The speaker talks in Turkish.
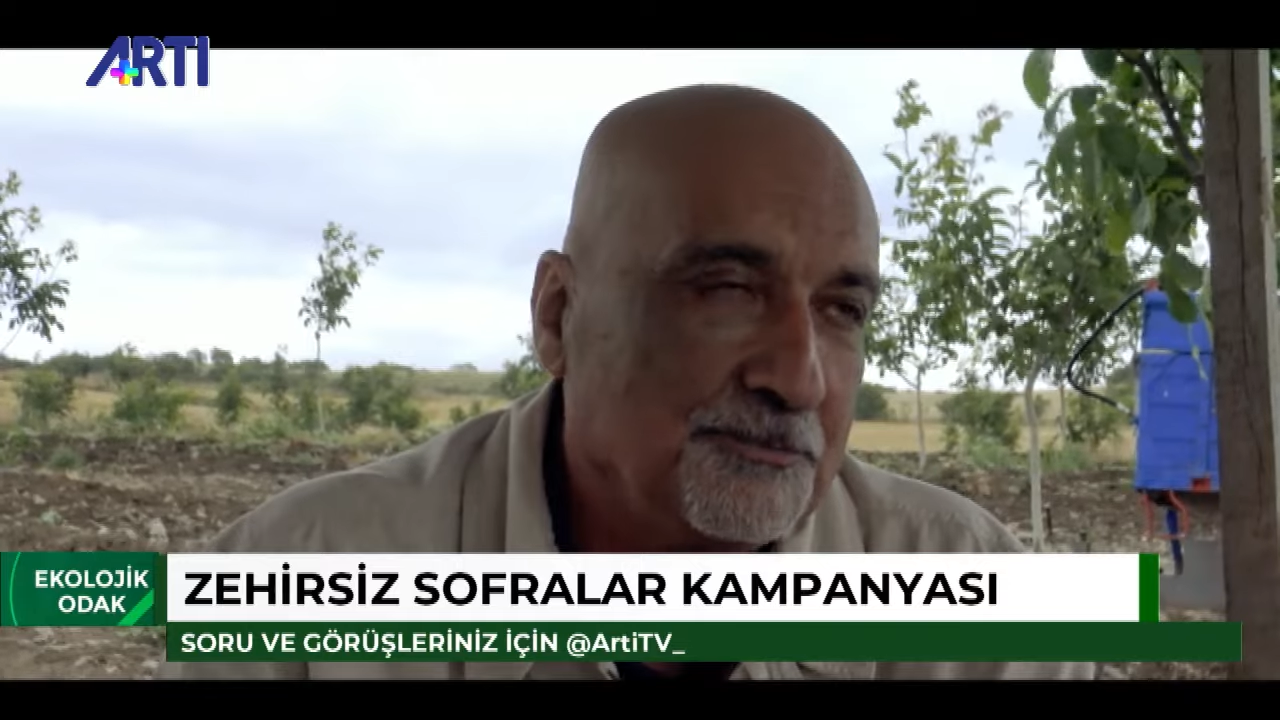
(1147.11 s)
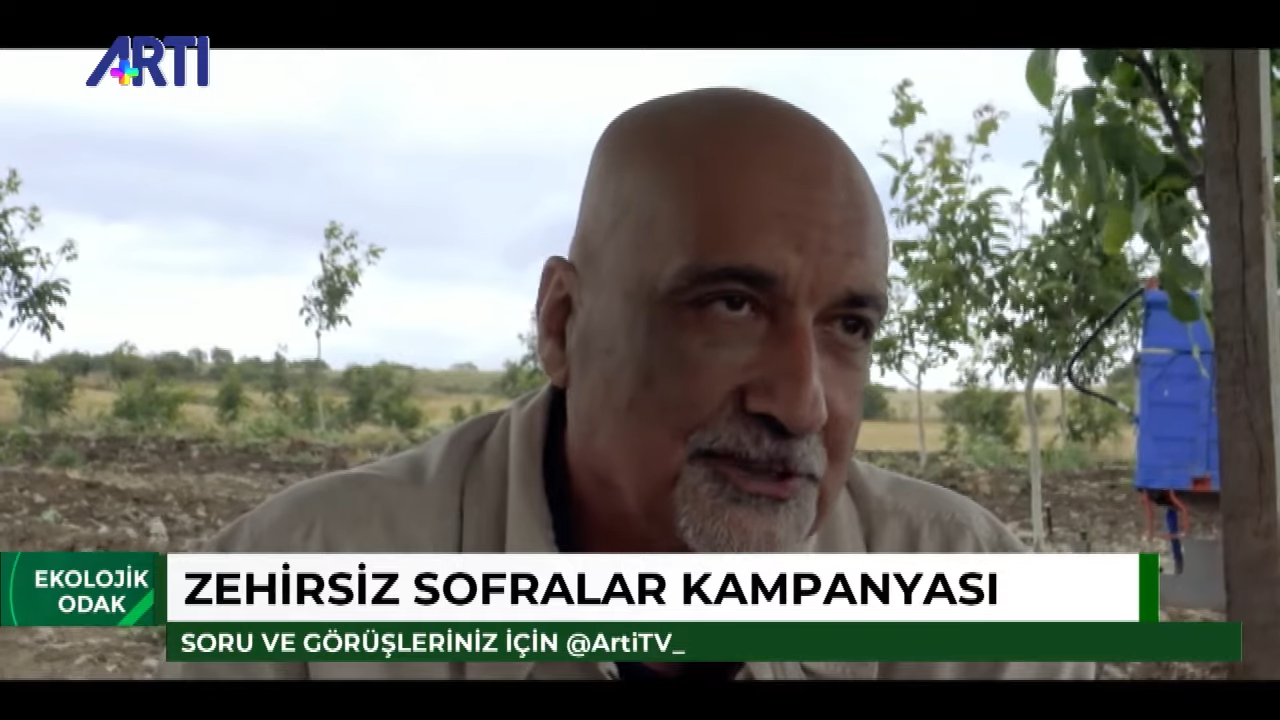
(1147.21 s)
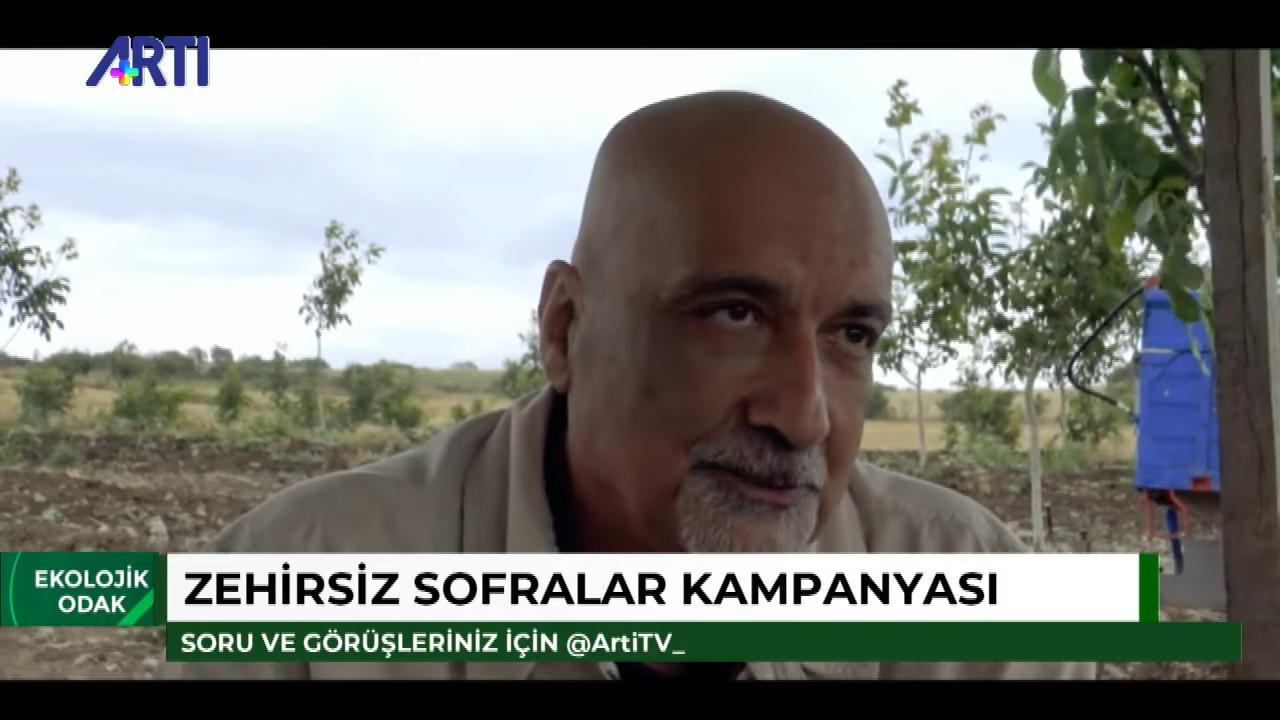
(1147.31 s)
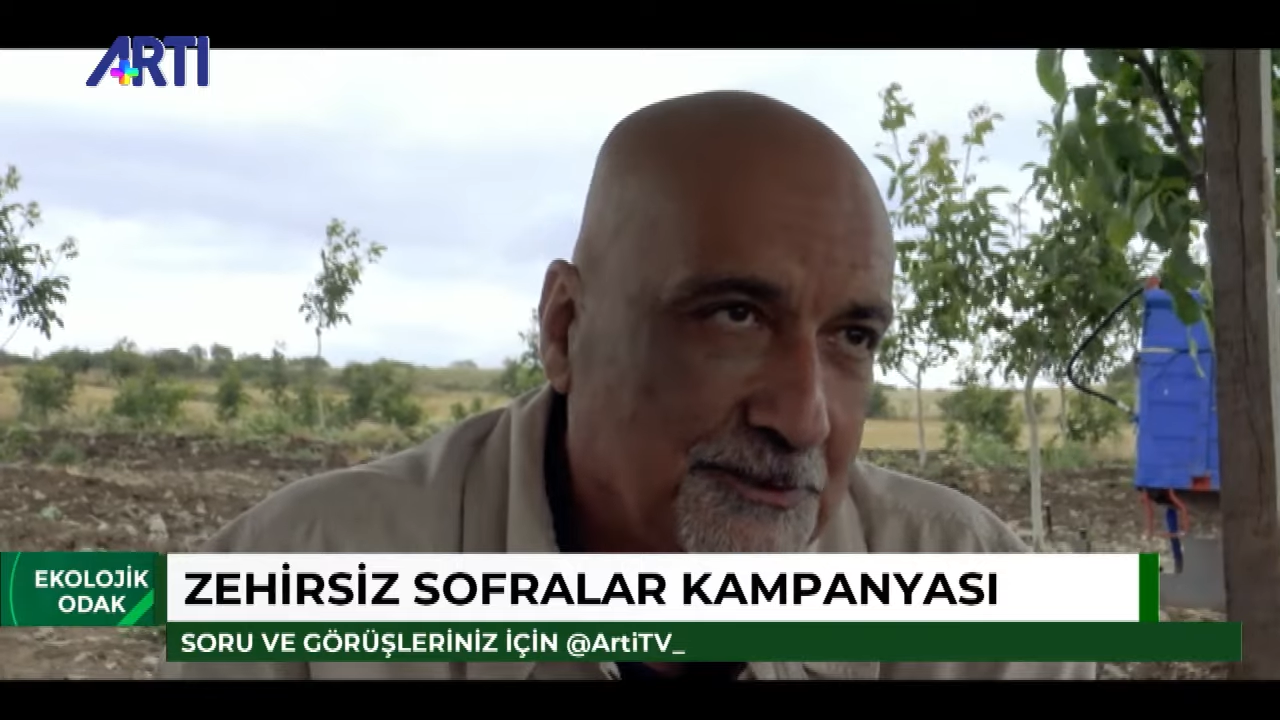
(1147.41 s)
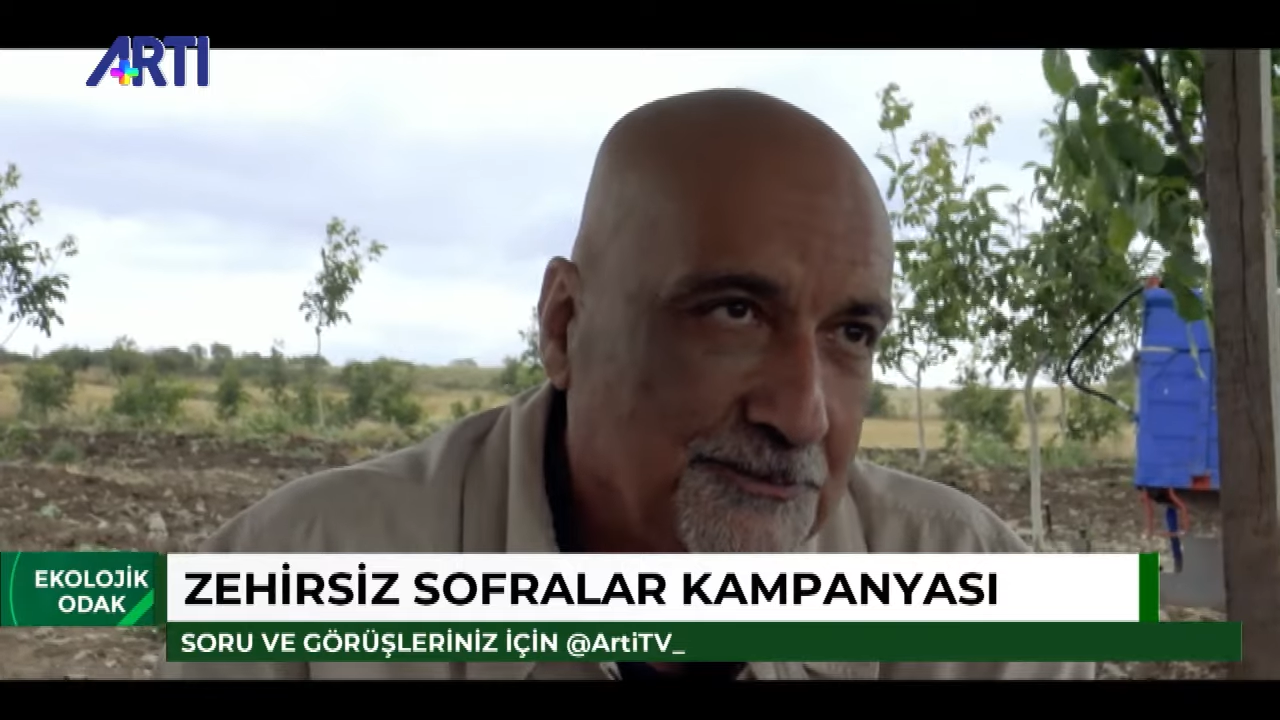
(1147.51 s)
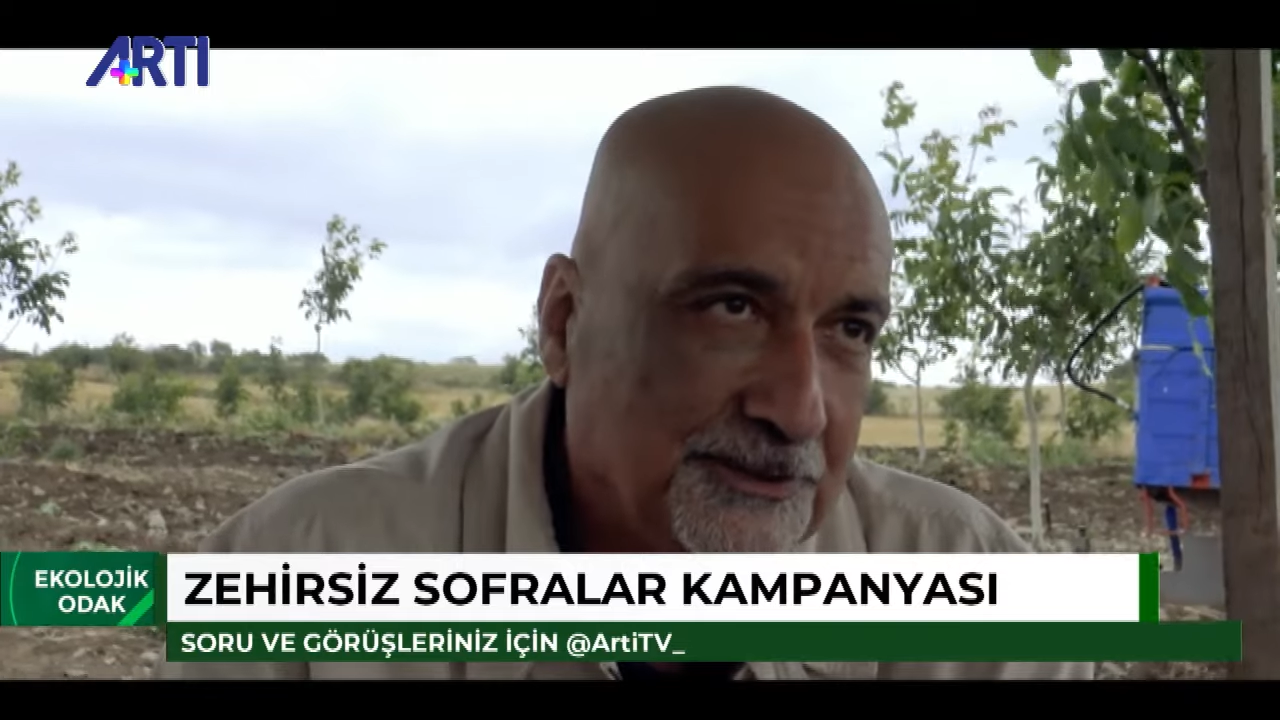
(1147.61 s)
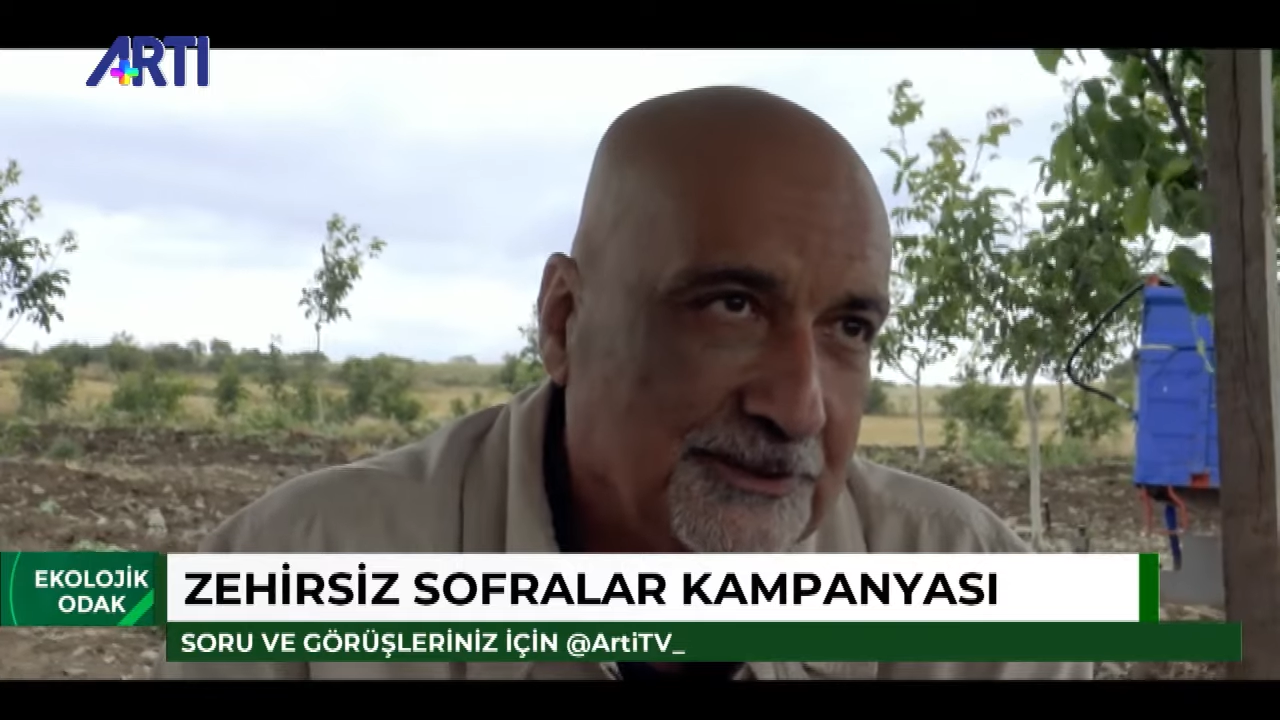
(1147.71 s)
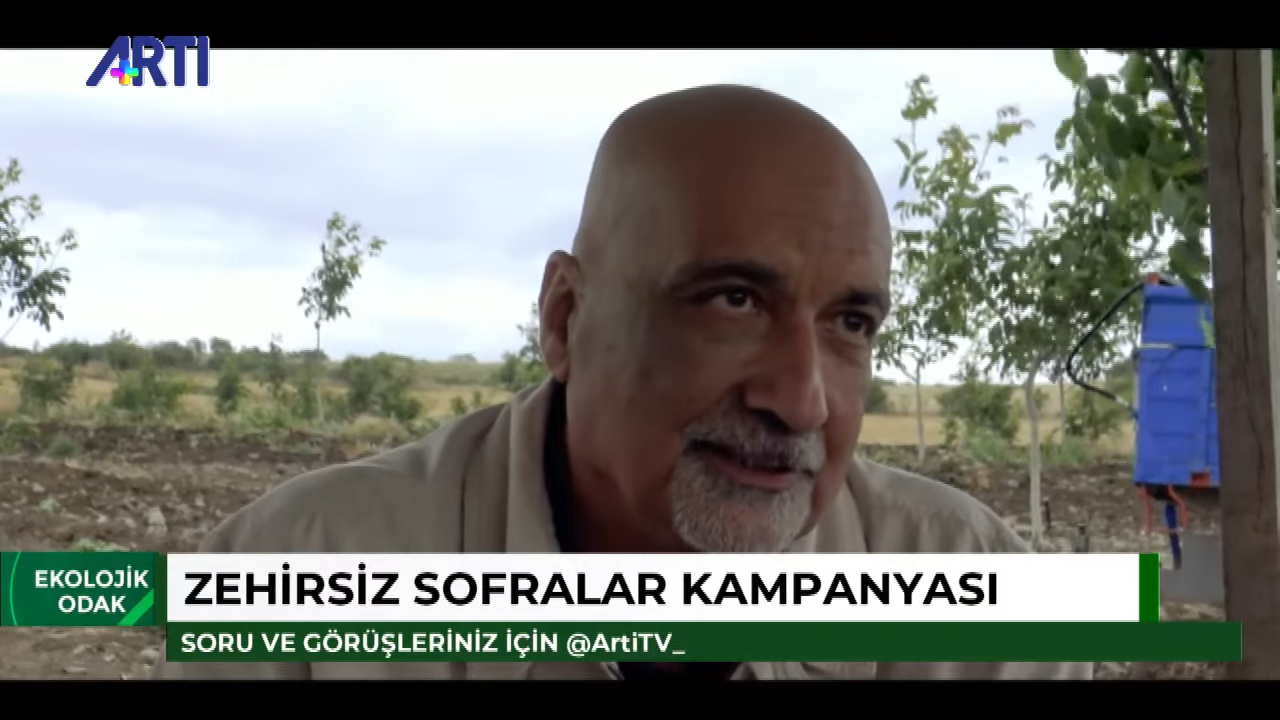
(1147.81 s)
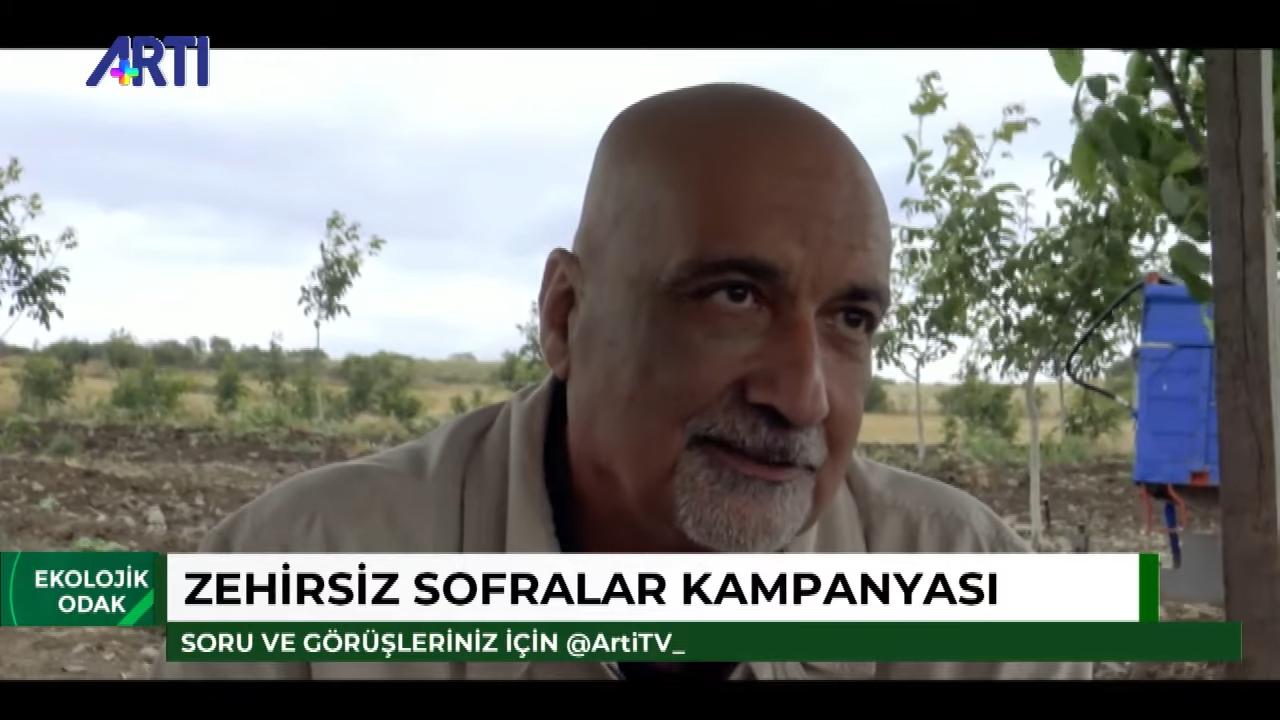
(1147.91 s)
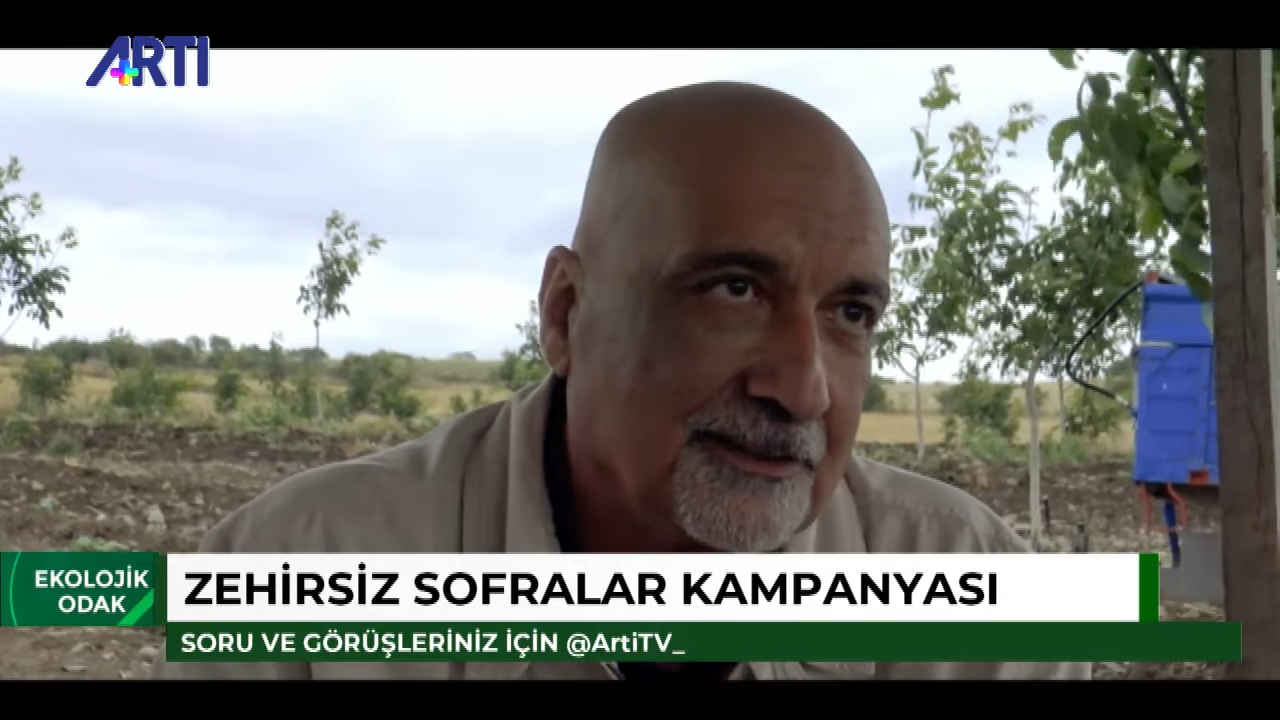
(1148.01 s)
önemli
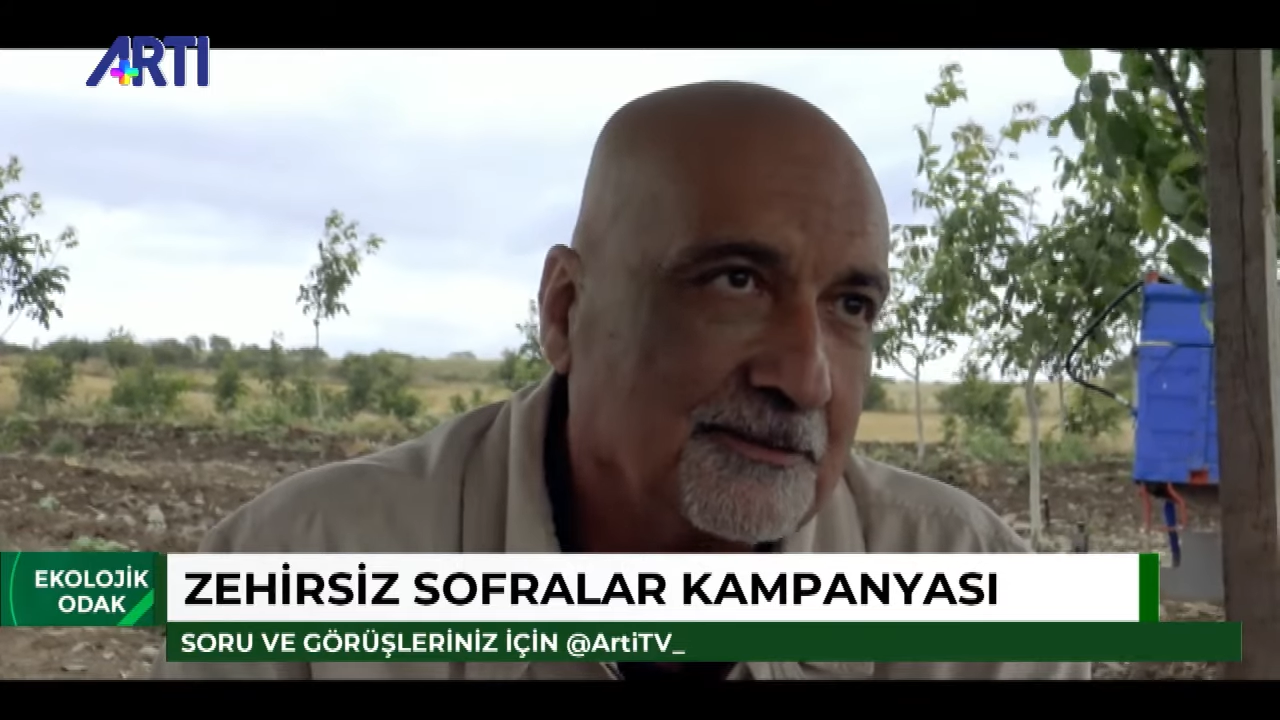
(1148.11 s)
sebebinin de